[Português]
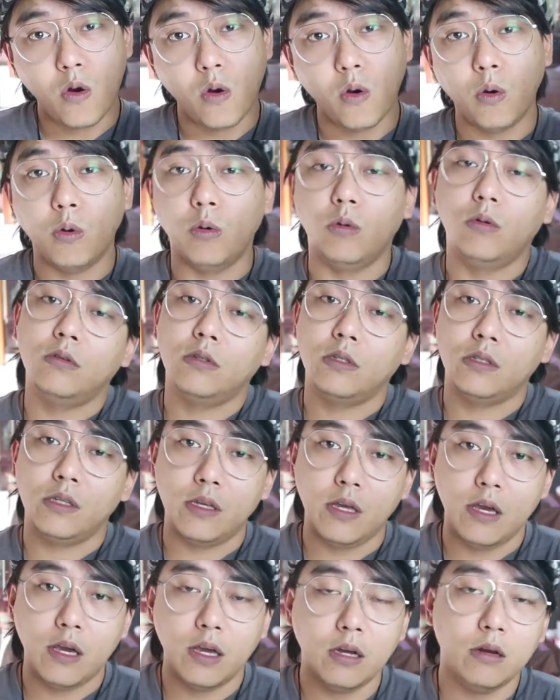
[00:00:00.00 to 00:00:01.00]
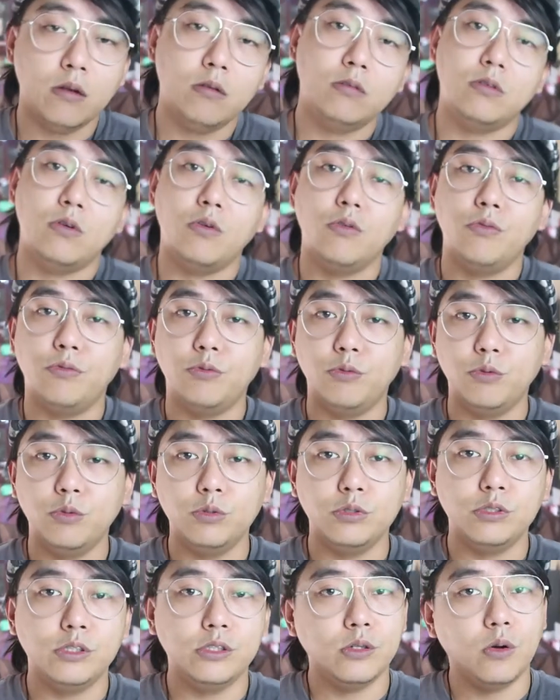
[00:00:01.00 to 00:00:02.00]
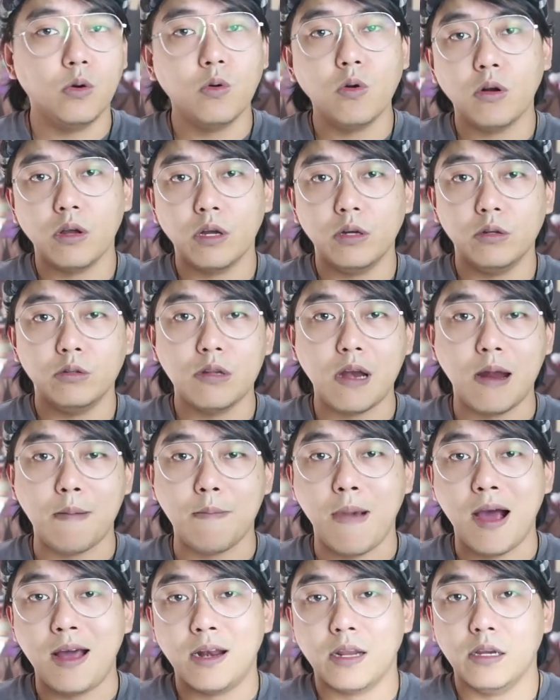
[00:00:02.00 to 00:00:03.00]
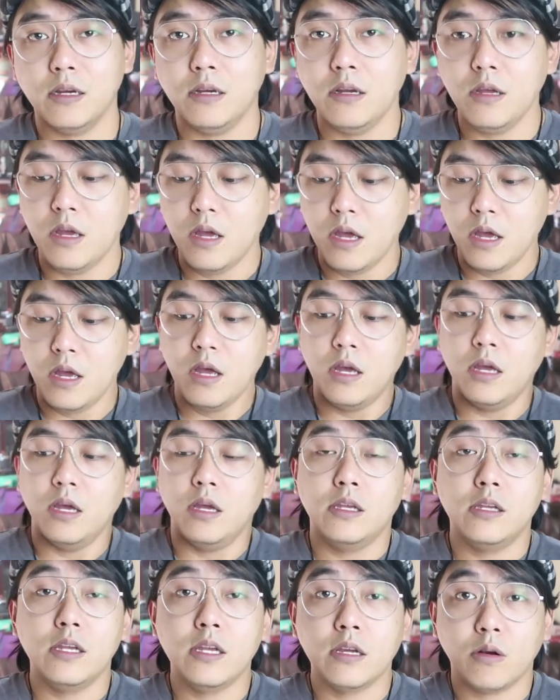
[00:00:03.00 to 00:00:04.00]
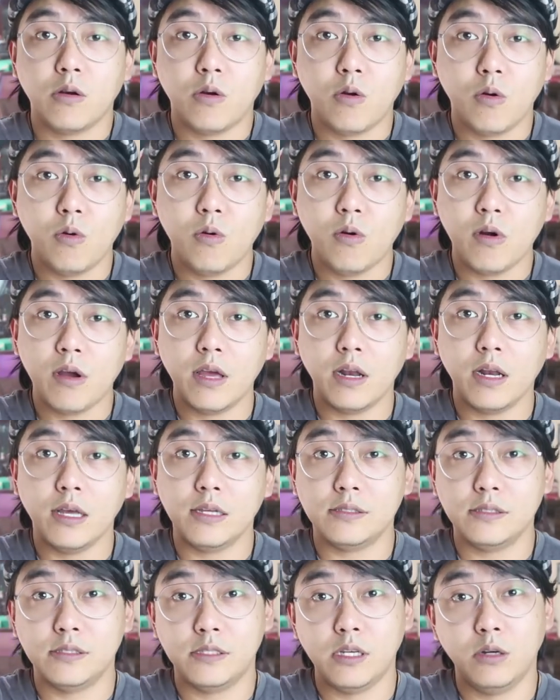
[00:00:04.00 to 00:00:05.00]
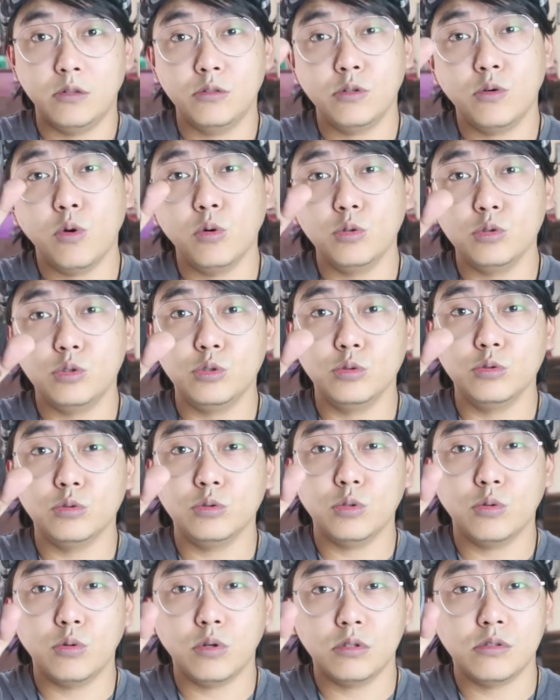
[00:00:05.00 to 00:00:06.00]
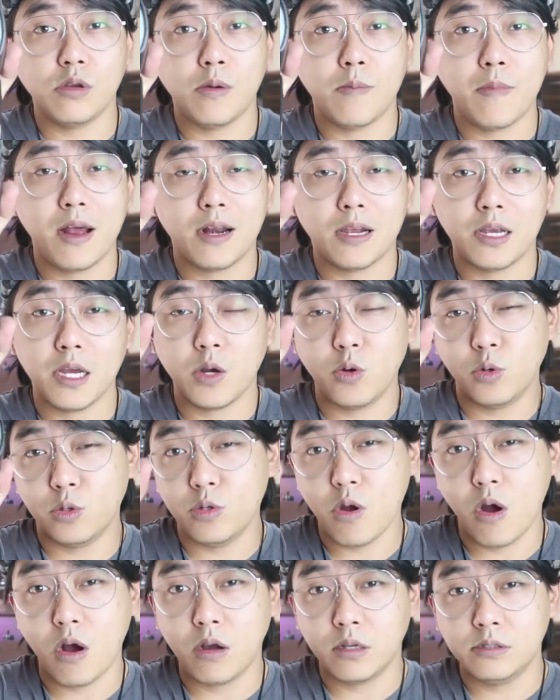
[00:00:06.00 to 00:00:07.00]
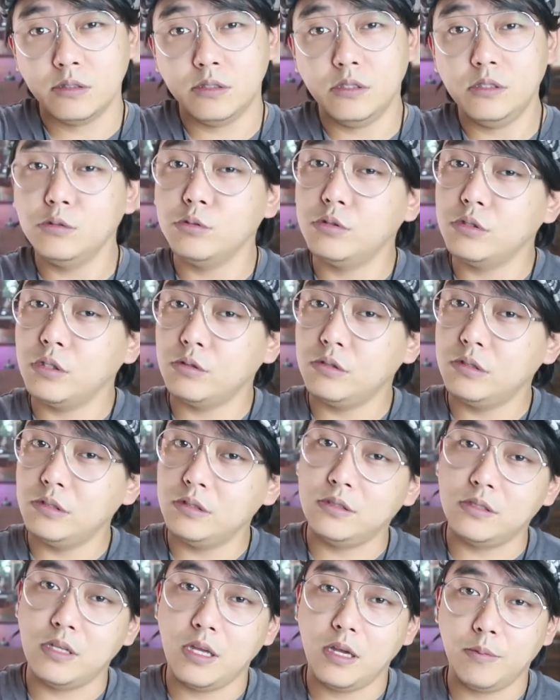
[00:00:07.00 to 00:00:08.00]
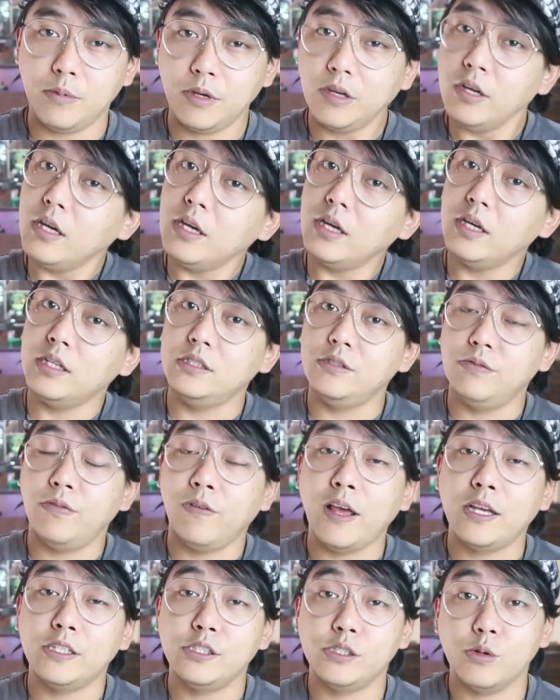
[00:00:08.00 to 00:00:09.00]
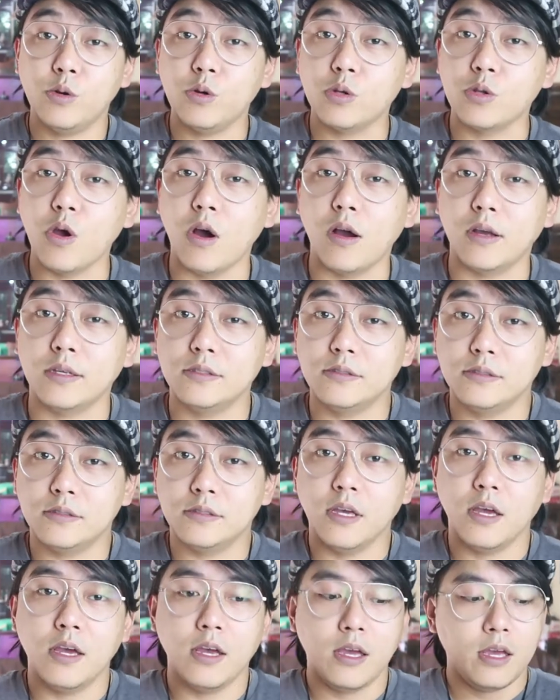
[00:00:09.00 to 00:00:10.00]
ou Canon ou Fuji ou qualquer outra marca em, com relação em conjunto com a sua marca Godox e o seu sistema de flash Godox,